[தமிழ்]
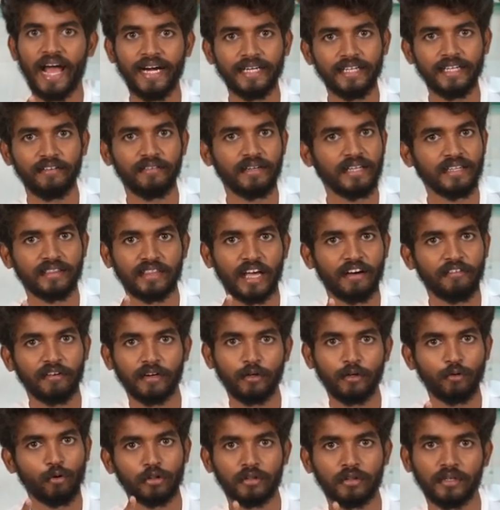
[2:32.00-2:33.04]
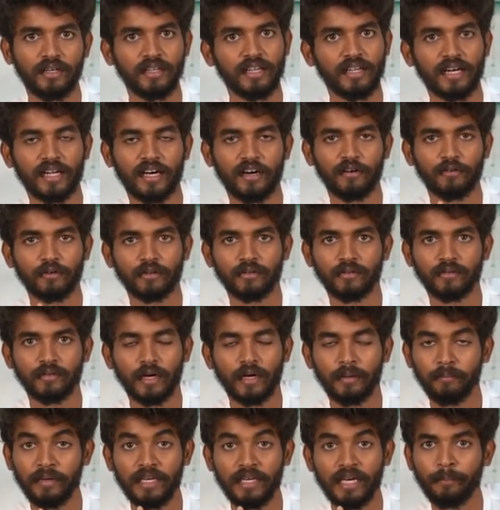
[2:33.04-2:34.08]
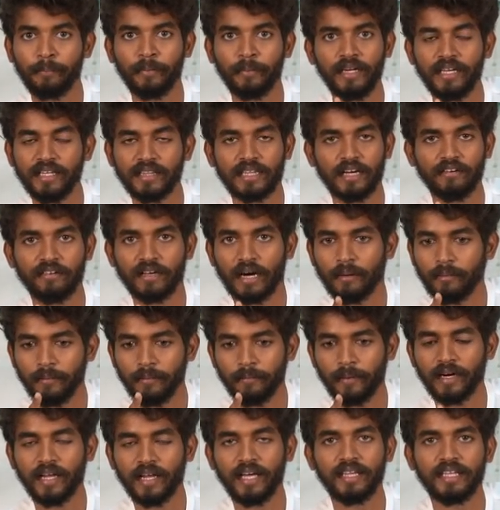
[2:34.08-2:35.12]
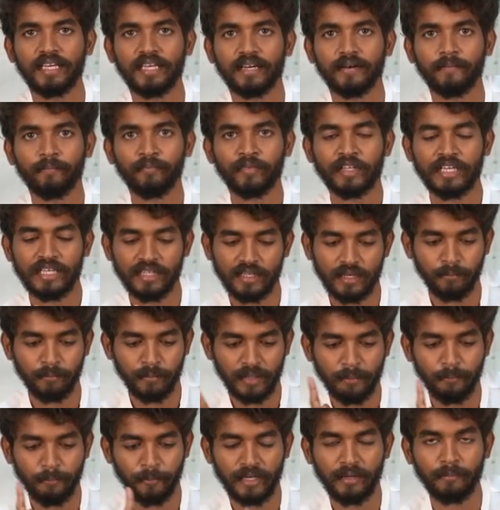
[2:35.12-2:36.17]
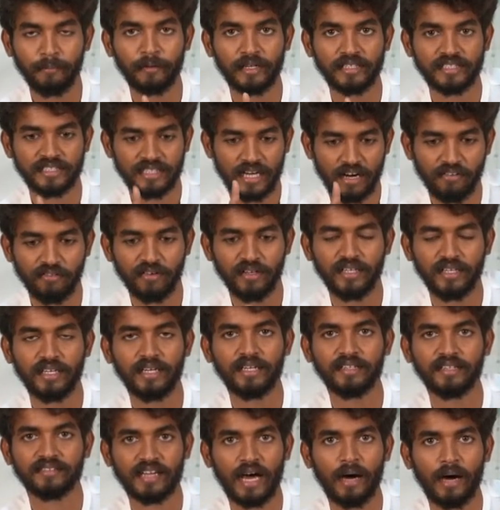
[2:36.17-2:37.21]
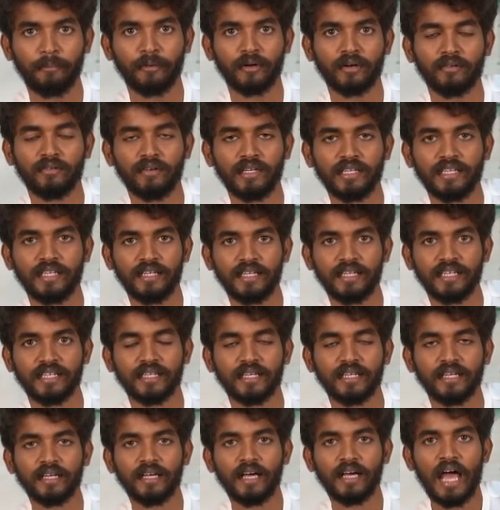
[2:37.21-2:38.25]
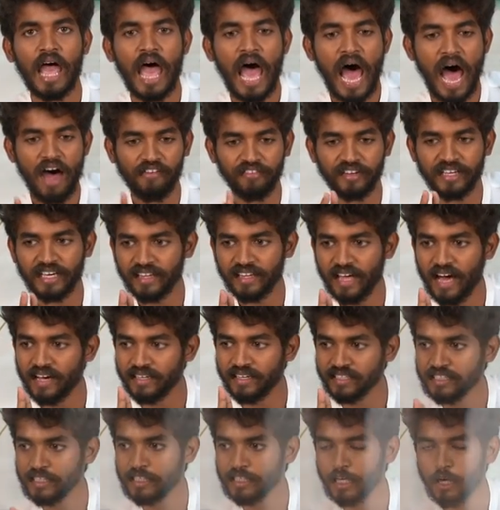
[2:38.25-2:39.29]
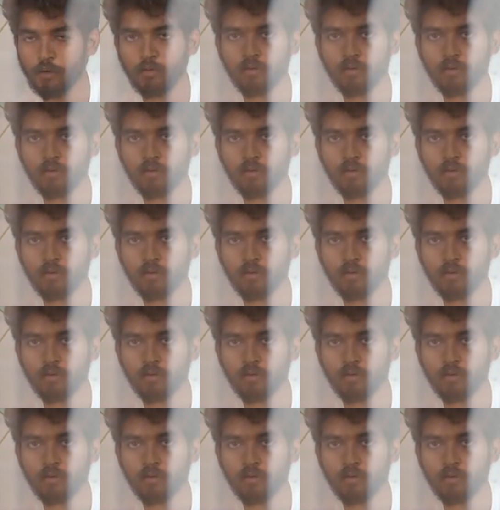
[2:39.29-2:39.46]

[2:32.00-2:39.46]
ஆக்டிவிட்டி தவறுன்னு ஒத்துக்கிட்டு தானே ஆகணும் மிகப்பெரிய தவறு அப்படி பண்ணாதீங்க இதில் மிகப்பெரிய பிரச்சனை அவங்களுக்கு இருக்குது சாப்பிட்றவங்களுக்கு இருக்குது அவங்க ஏதாவது அர்ஜென்ட்டாக